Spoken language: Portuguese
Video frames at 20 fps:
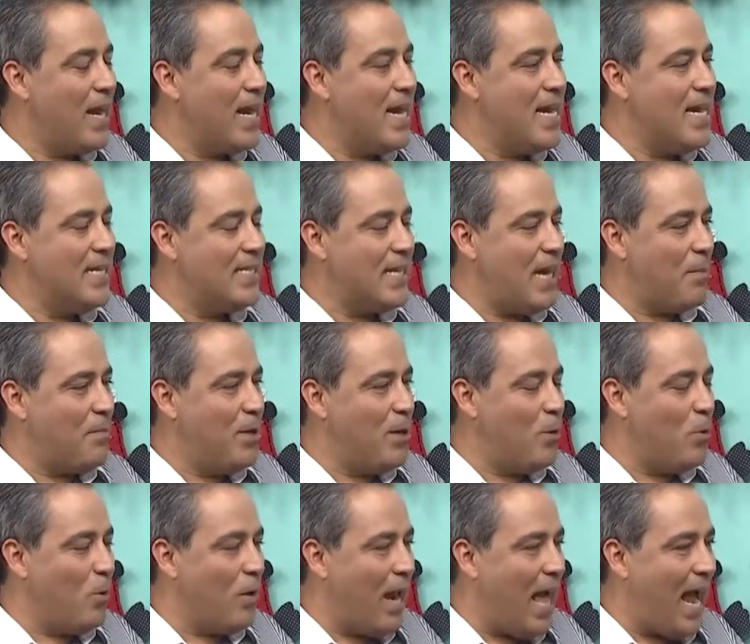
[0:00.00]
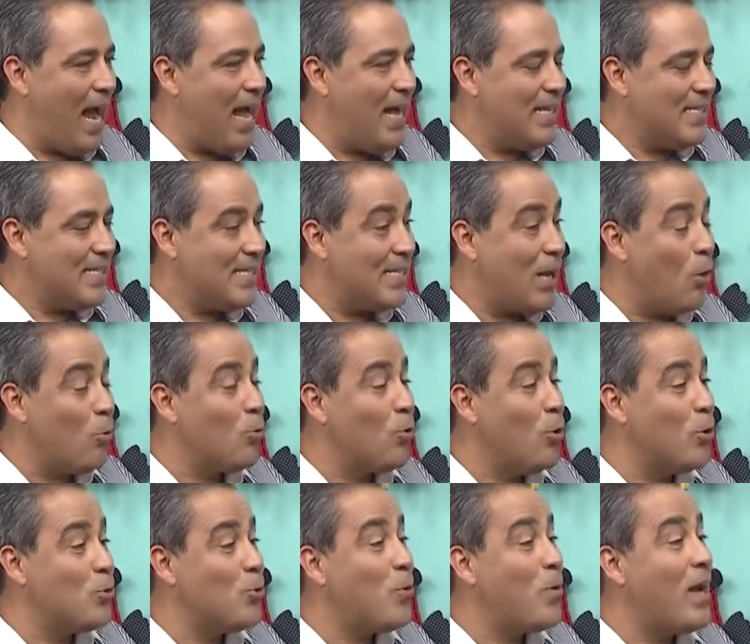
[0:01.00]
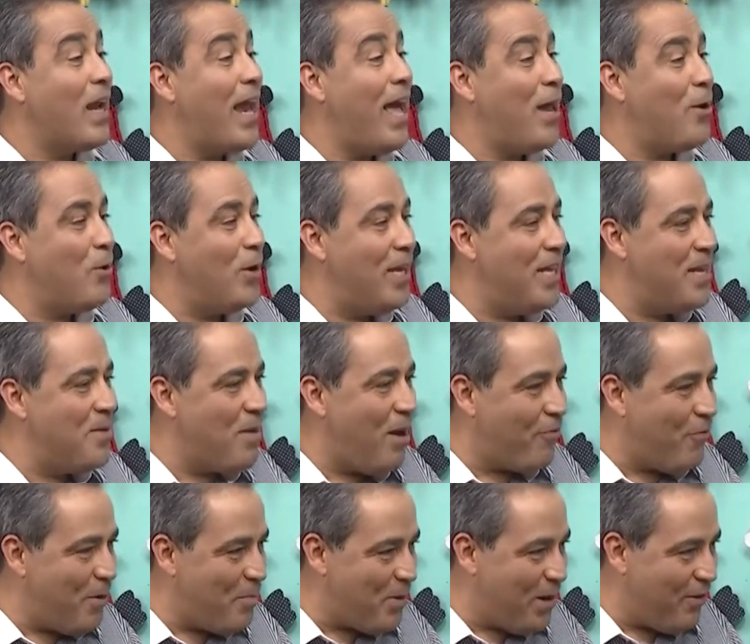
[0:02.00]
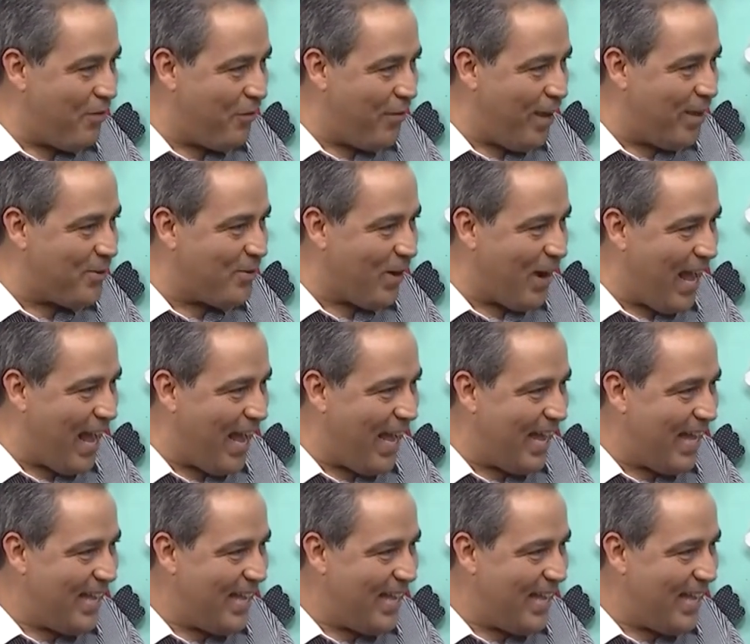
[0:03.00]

grande amigo lá, saudoso Clério Lima, foi prefeito lá.